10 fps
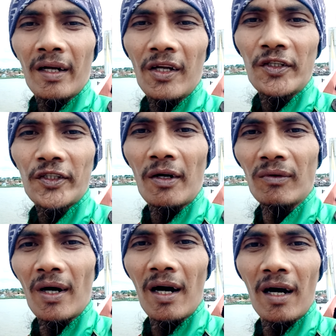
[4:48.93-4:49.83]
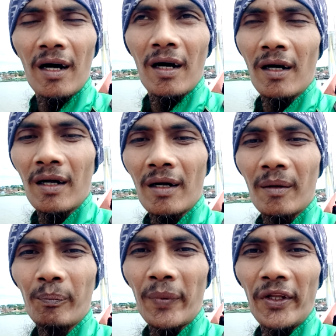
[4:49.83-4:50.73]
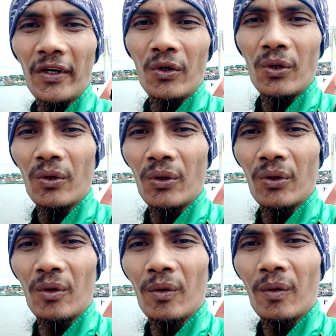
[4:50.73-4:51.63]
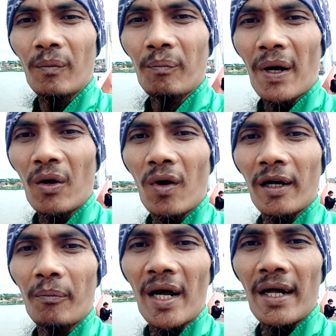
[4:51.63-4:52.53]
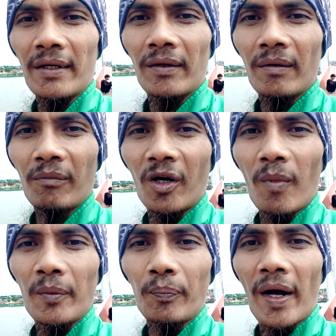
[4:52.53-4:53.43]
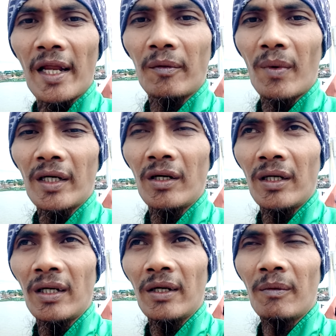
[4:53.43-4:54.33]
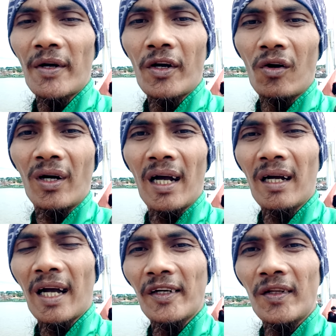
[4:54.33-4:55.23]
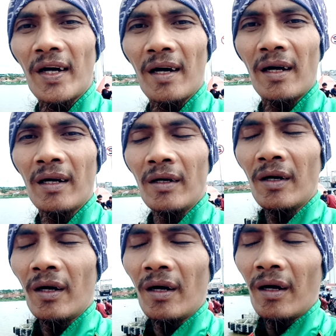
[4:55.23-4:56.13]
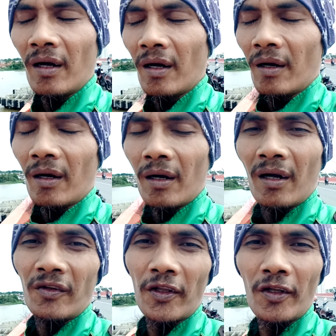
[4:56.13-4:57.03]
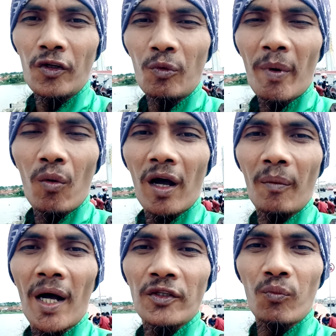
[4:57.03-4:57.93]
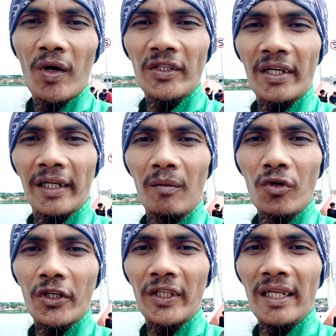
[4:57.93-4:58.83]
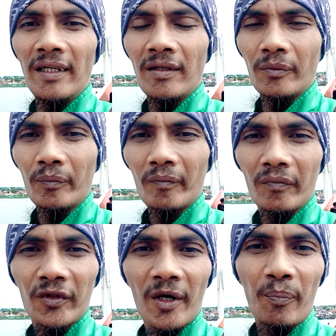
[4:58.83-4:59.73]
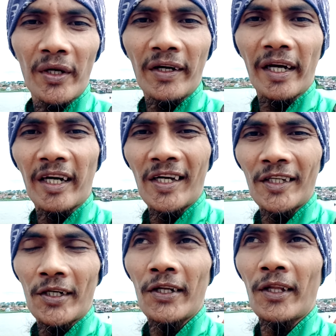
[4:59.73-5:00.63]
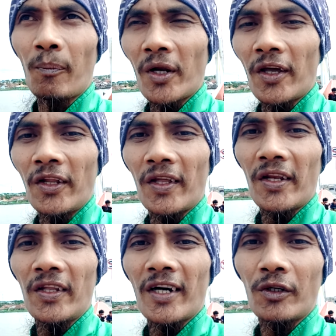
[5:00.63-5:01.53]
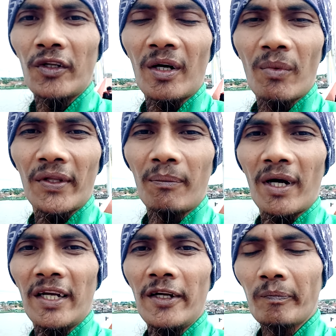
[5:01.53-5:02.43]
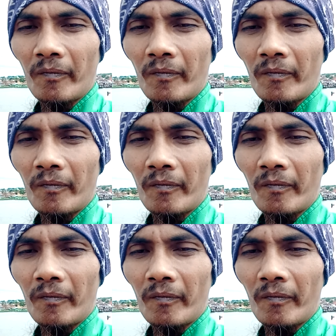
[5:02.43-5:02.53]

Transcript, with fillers: Insya Allah video Pak Wahmat bermanfaat bagi banyak orang karena channel itu Pak Wahmat semuanya real murni tanpa direkayasa, tanpa diedit-edit atau ditambah-tambahi.